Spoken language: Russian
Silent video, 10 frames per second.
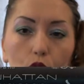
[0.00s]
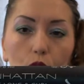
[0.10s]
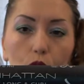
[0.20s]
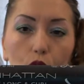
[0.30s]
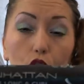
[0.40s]

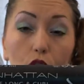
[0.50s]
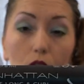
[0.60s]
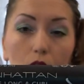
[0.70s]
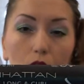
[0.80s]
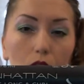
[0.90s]
думаю,
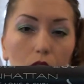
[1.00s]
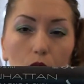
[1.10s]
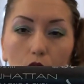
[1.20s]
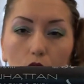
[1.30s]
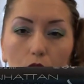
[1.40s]
4,
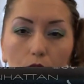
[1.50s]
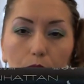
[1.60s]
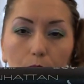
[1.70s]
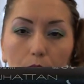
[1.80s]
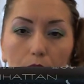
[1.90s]
может,
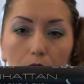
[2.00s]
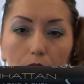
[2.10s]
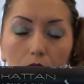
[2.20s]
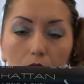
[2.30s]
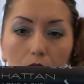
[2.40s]

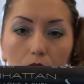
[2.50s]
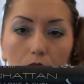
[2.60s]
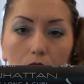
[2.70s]
5.